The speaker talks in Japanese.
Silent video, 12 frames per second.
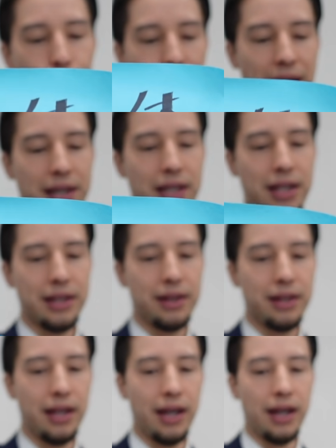あ、固体に
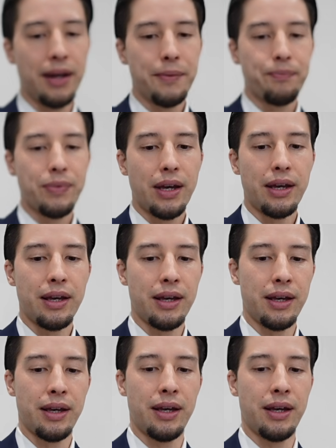なって、
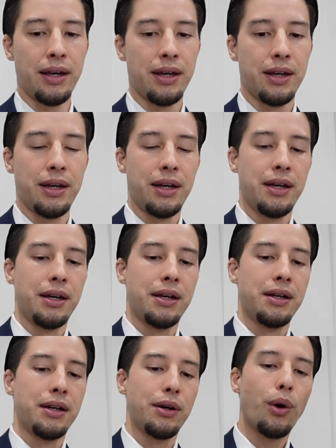えー、
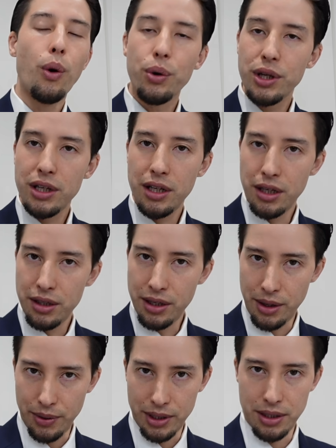氷に
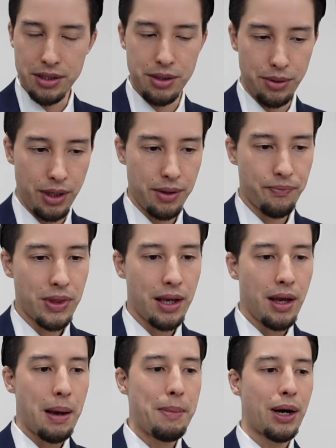なるわけですよね、
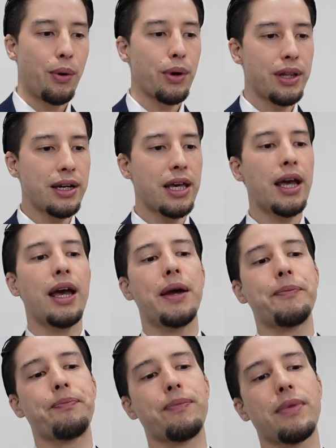まあ、これだ
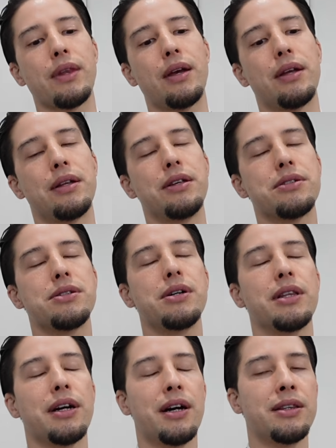け
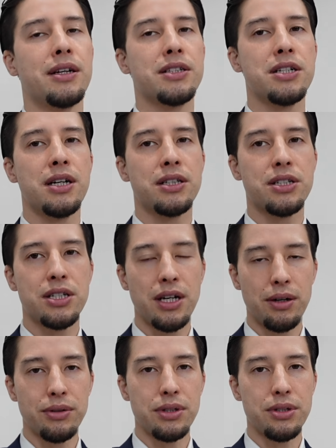姿形が
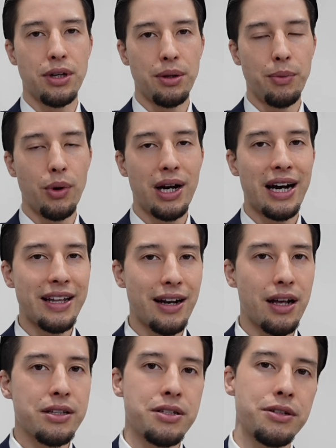違うんですけども必
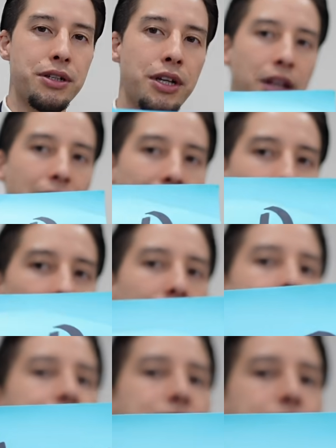ず
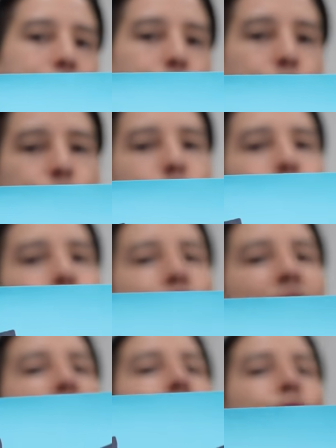H2O
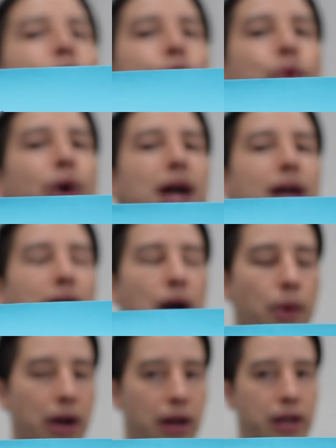であることは
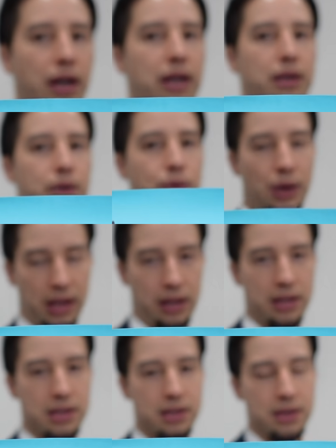変わらないわけ
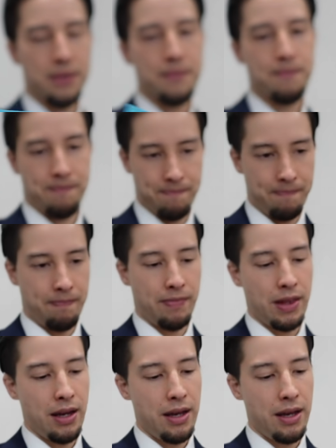です。うん、